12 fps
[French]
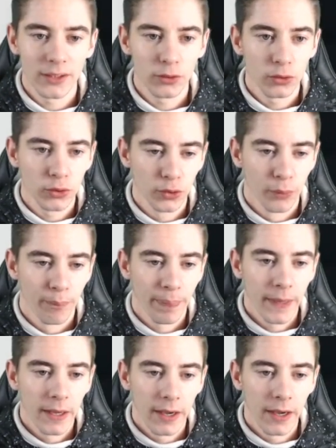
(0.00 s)
instructions.
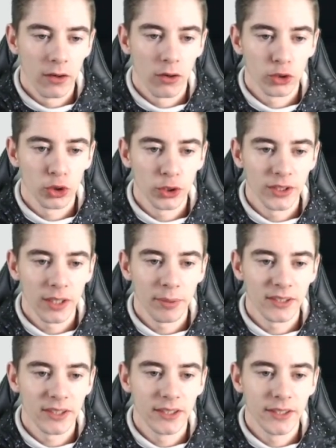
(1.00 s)
Alors, je tiens à
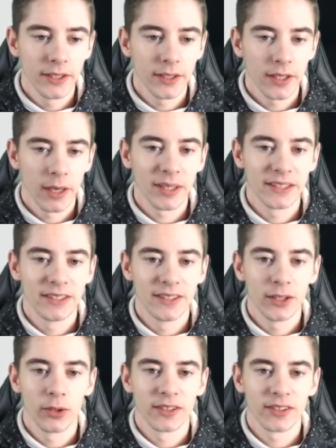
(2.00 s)
préciser, à
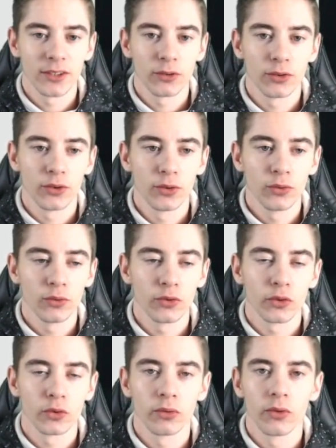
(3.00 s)
préciser que les instructions
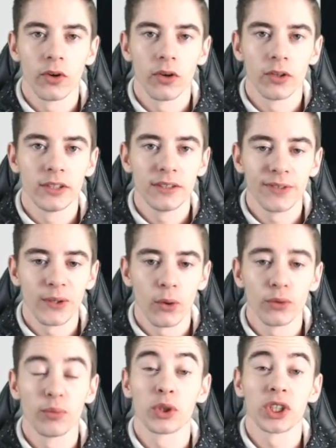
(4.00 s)
sont euh,
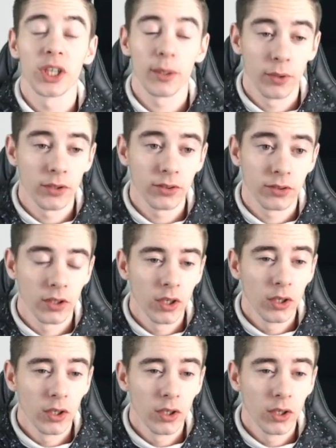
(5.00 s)
différentes pour chaque poste.